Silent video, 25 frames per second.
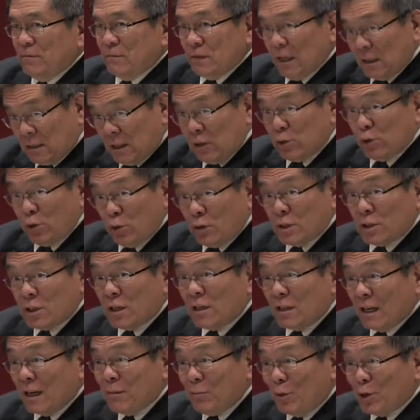当然，透过
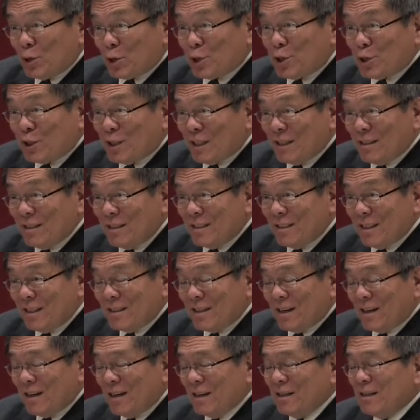圣灵，末世人写
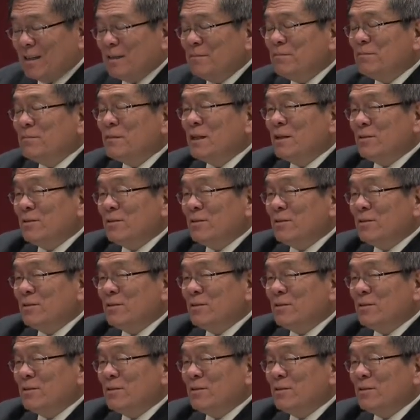下来啊！